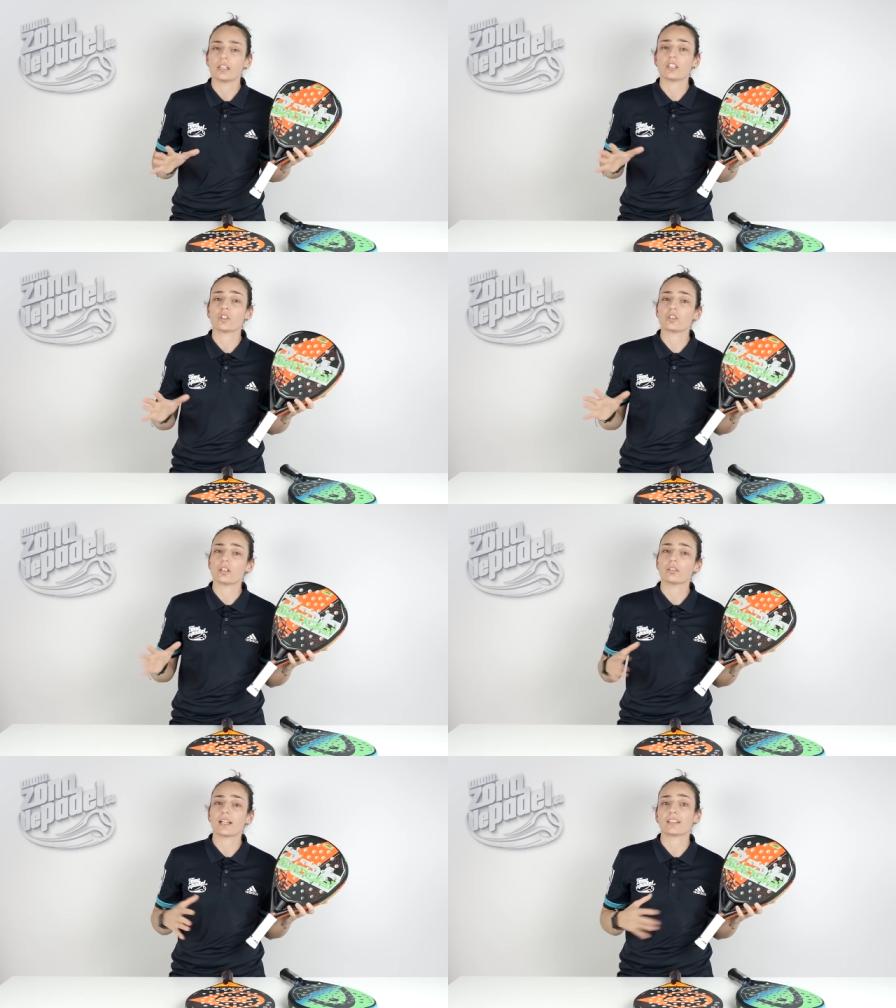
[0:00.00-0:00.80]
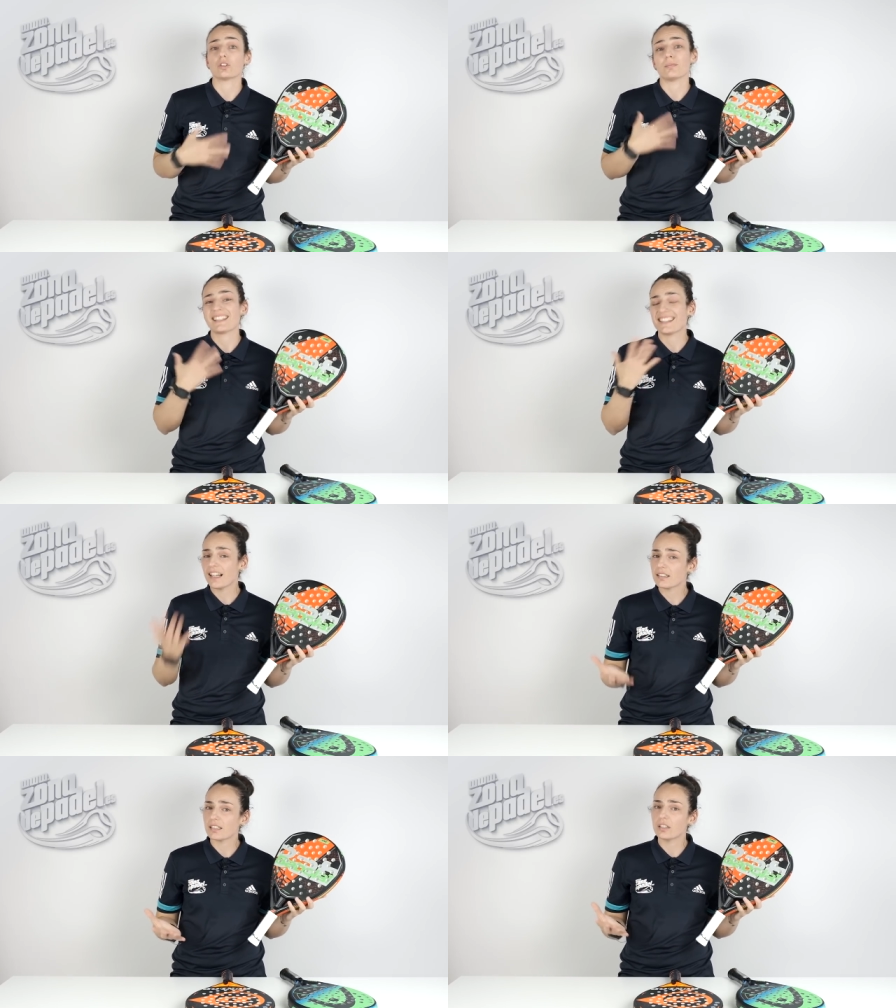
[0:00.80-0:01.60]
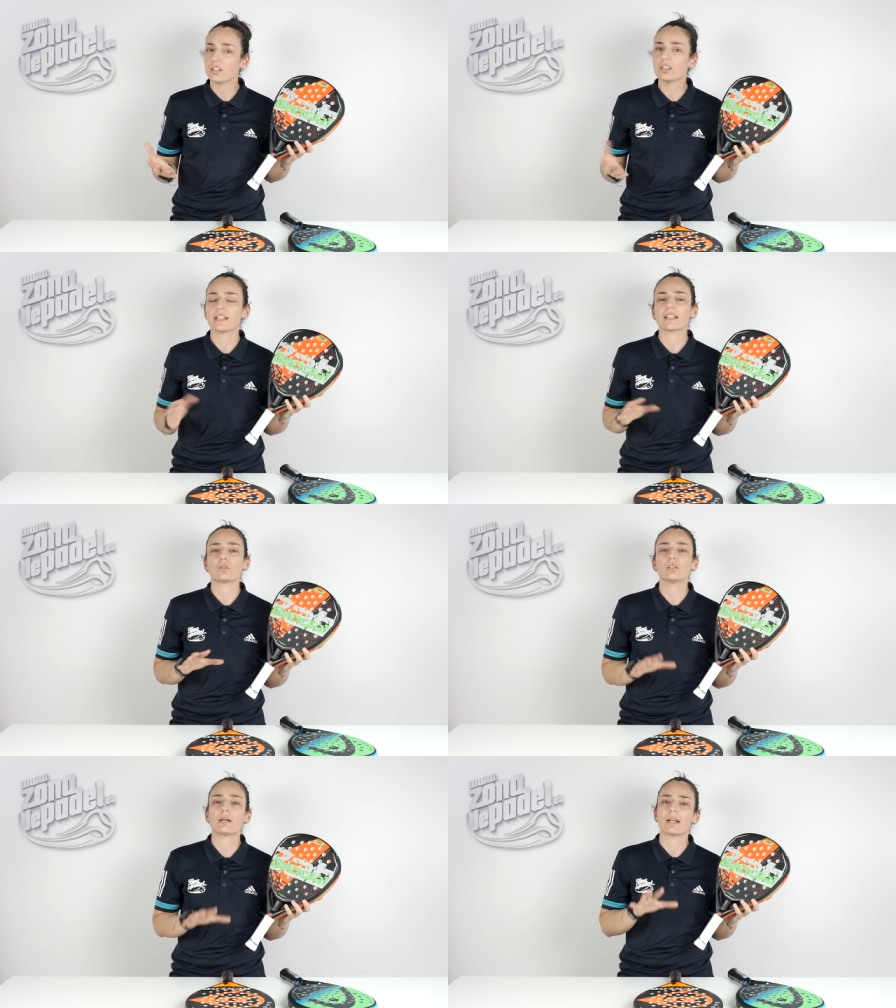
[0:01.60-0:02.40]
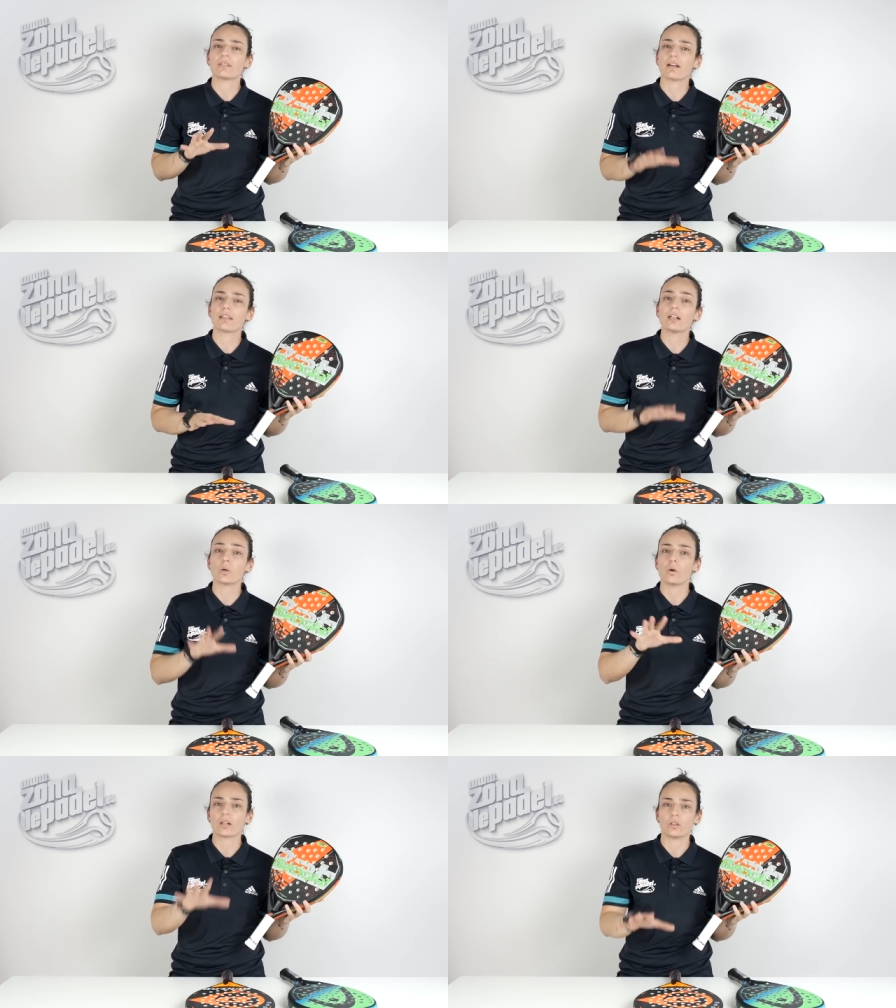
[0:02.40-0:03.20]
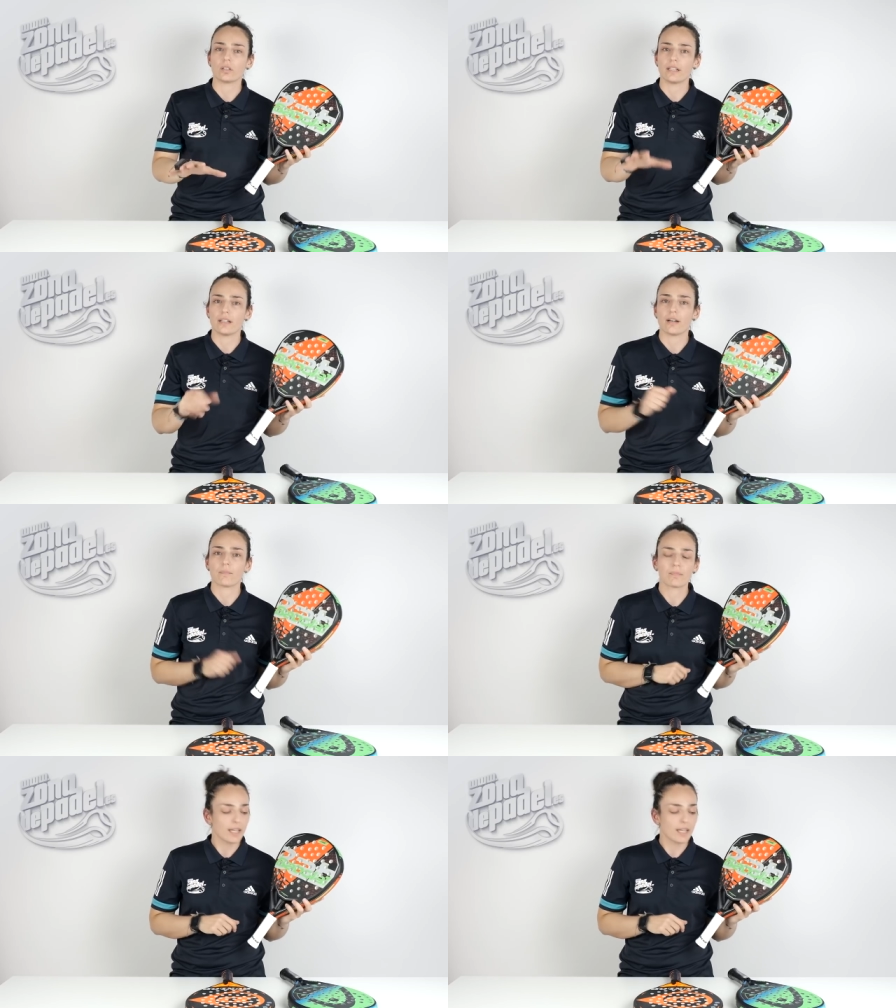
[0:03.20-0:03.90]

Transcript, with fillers: Eso nos da un tacto más elástico y resulta más fácil jugar con ella.